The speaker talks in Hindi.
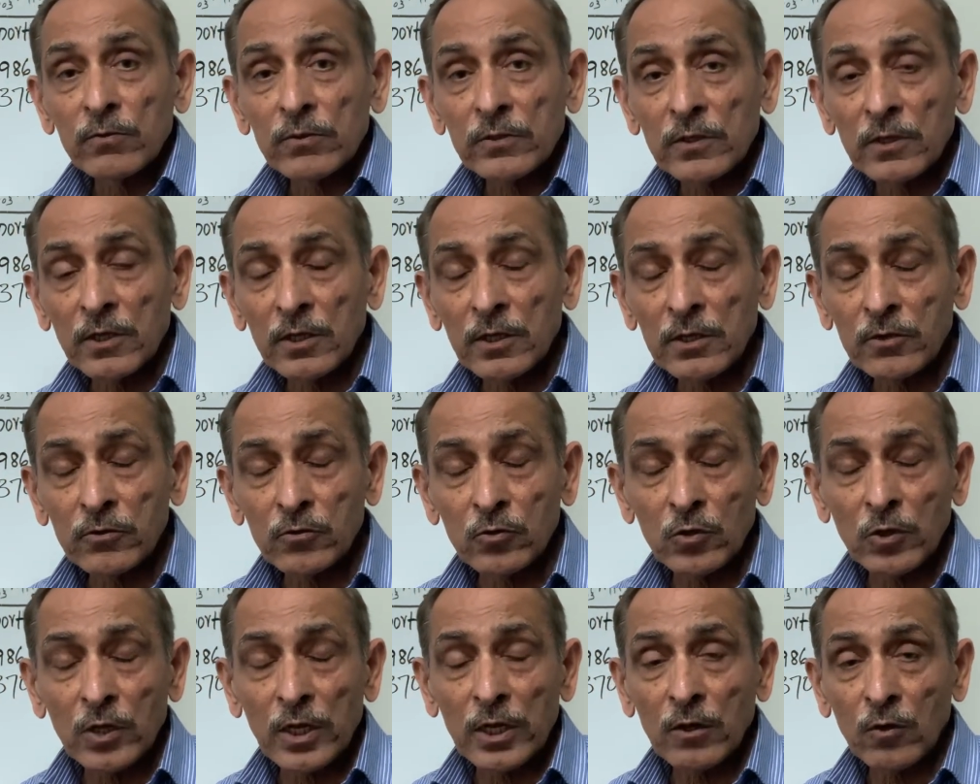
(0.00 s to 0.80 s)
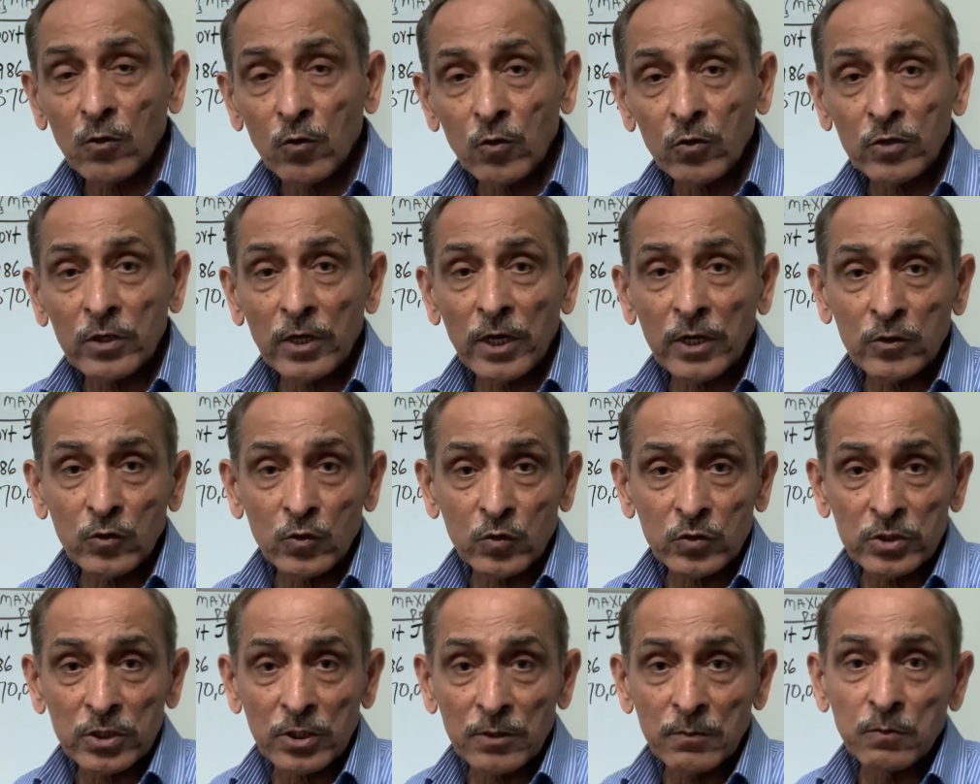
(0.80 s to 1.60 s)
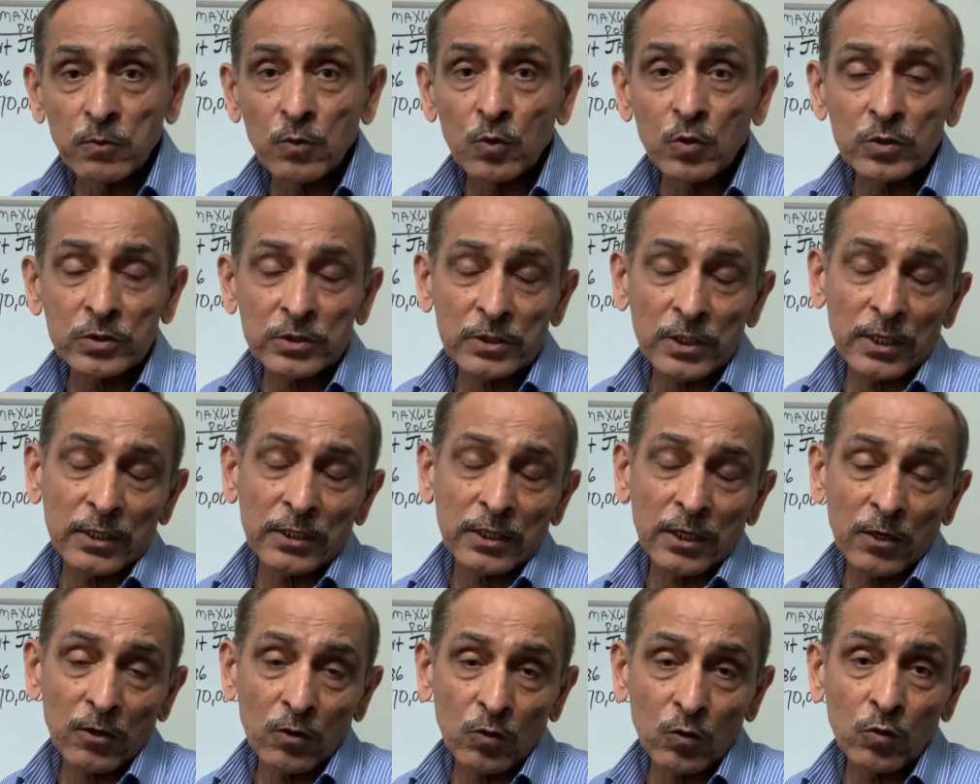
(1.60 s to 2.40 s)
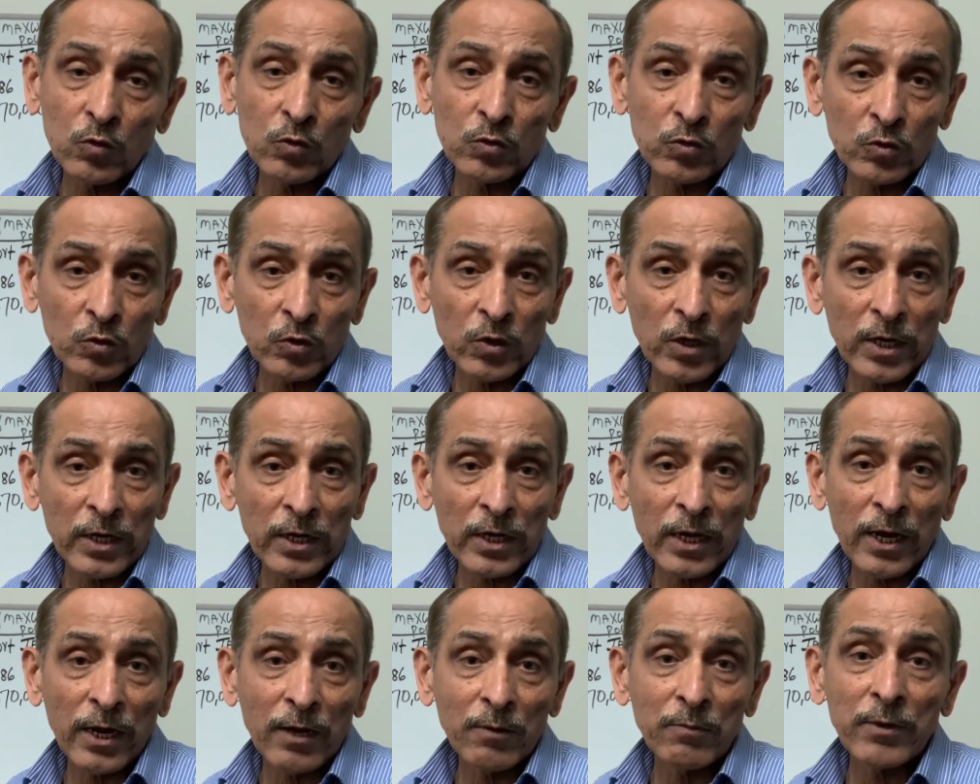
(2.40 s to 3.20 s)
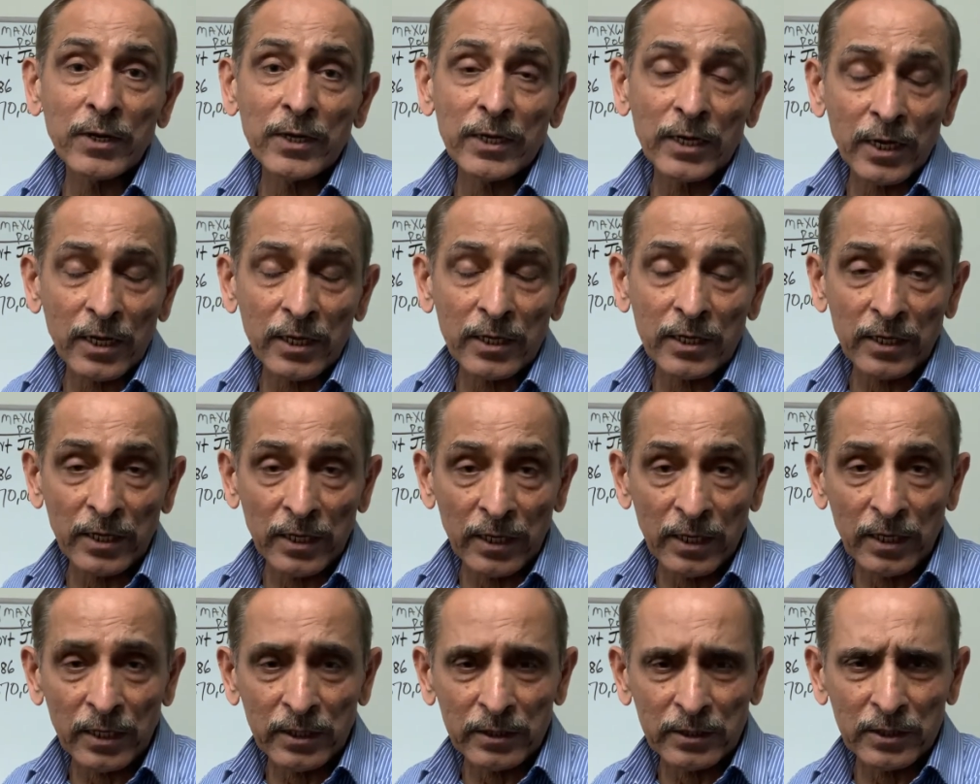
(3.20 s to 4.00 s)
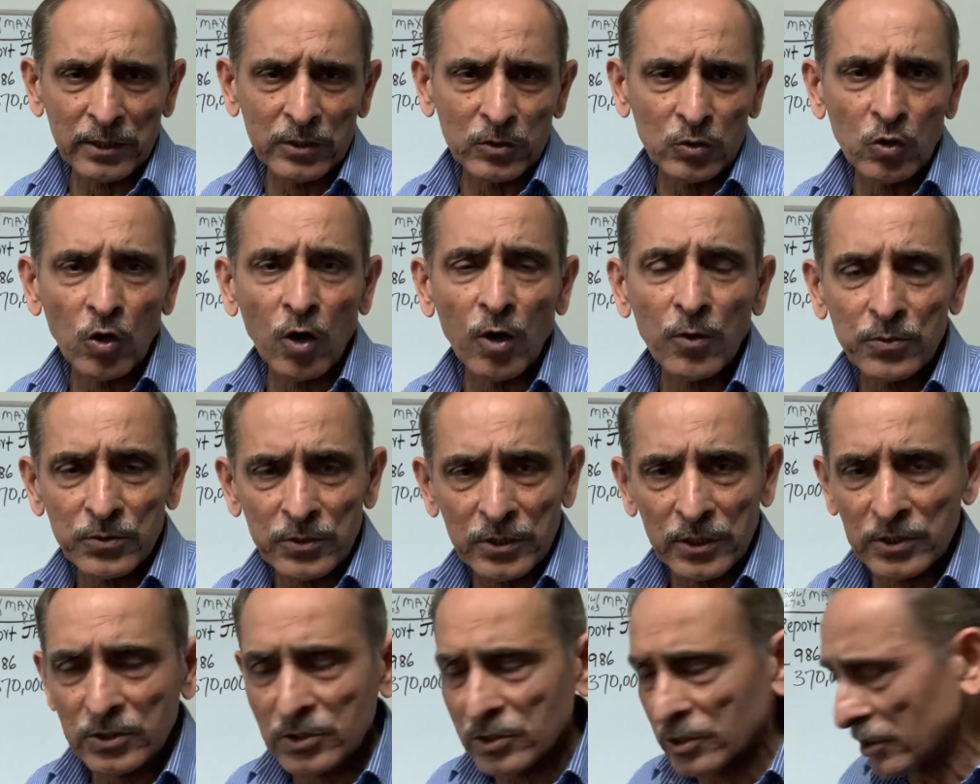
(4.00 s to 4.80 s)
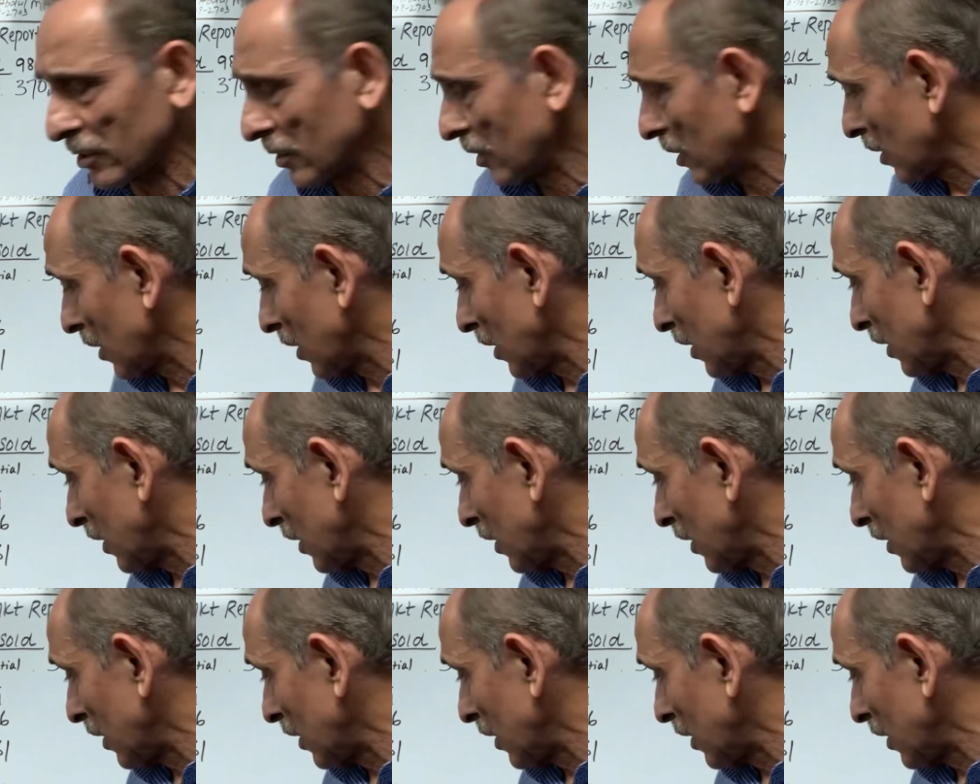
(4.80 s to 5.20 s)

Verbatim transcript: के जो है ओंटारियो से बहुत ज़्यादा लोग जो है एल्बर्टा के अंदर जॉब सर्च के